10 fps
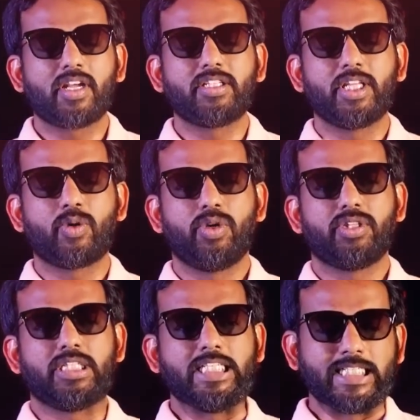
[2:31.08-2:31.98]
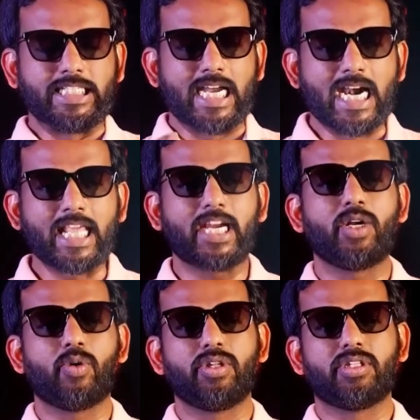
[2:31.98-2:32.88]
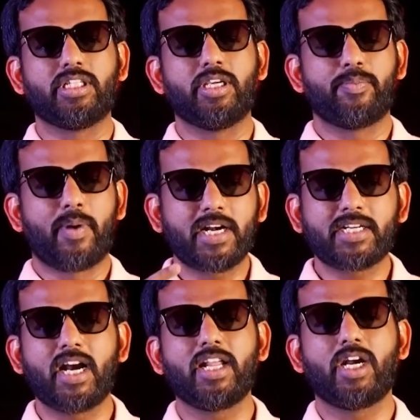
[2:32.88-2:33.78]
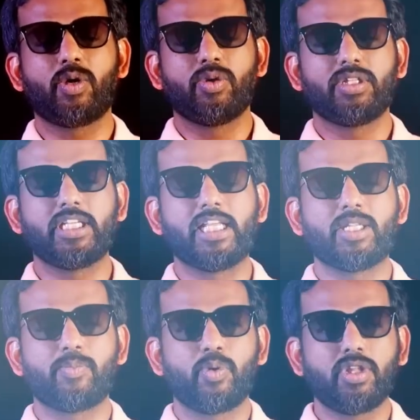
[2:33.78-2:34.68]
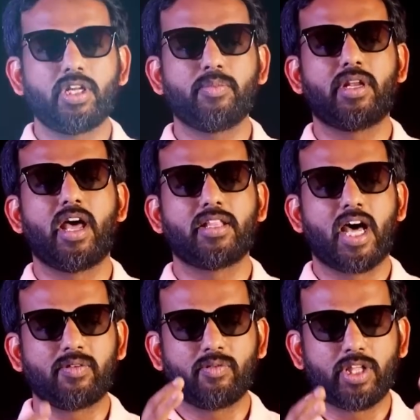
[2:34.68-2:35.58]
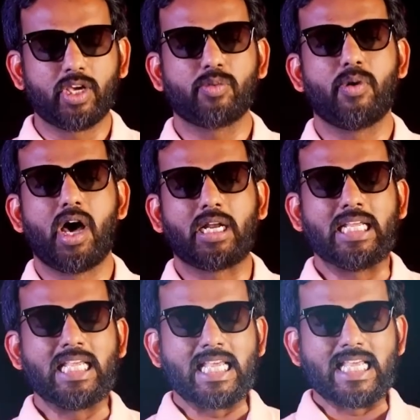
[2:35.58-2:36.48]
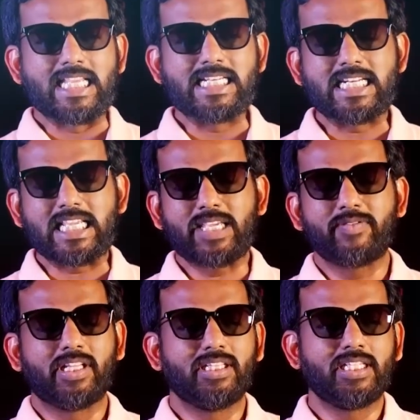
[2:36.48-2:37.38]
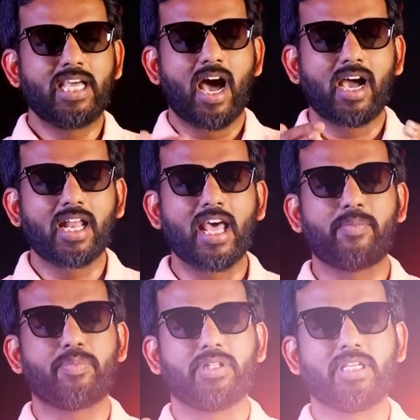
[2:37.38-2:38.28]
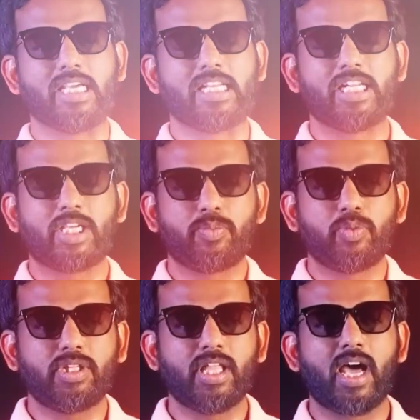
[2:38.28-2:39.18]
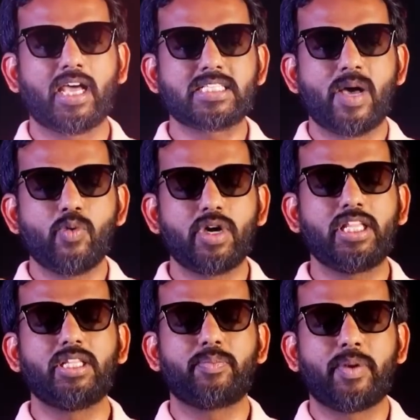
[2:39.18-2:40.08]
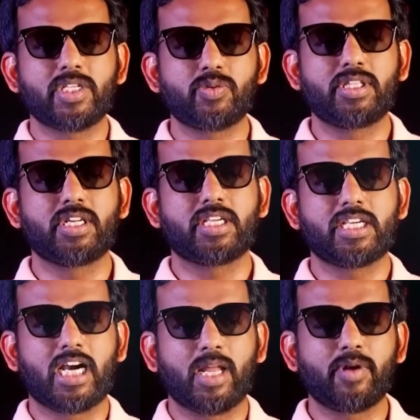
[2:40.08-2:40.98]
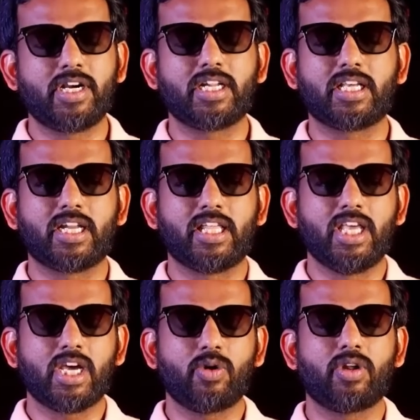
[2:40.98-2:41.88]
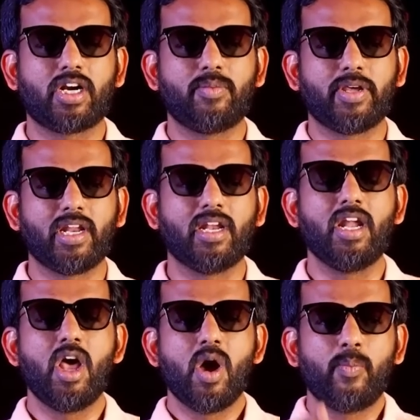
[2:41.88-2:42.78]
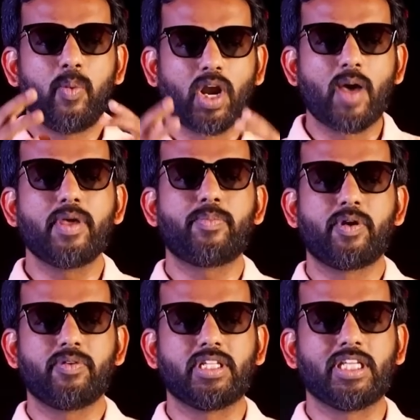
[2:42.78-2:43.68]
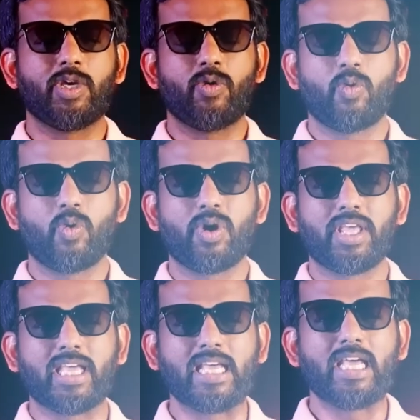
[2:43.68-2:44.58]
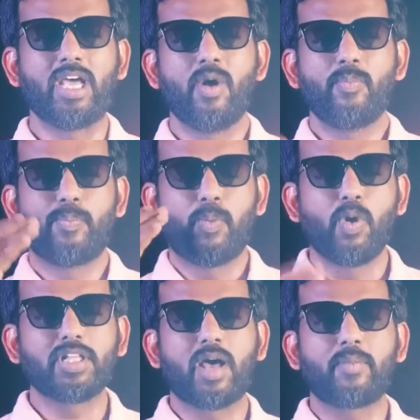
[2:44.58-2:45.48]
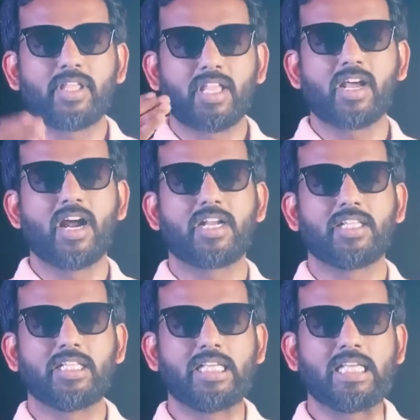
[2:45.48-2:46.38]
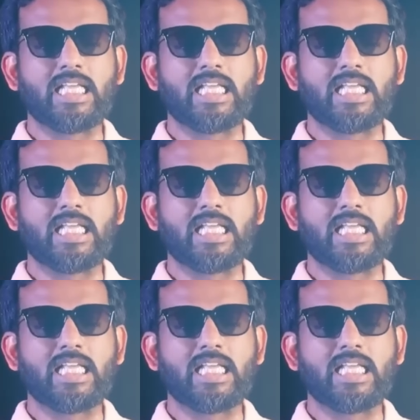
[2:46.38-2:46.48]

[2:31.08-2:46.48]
வர்க்கத்தை குறித்து ஏழைகள் குறித்து பாட்டாளிகள் குறித்து எந்த புரிதலும் இல்லாத ஆர் உதயகுமார் இன்றைக்கு வந்து அங்கலாய்ப்பது இன்றைக்கு புதிதாக சமூக நீதி பேசுவதற்கு களம் கண்டிருக்கிற இயக்குநர்கள் மேல் பொறாமைப்படுவது உங்களுடைய போதாமையை தான் காட்டுது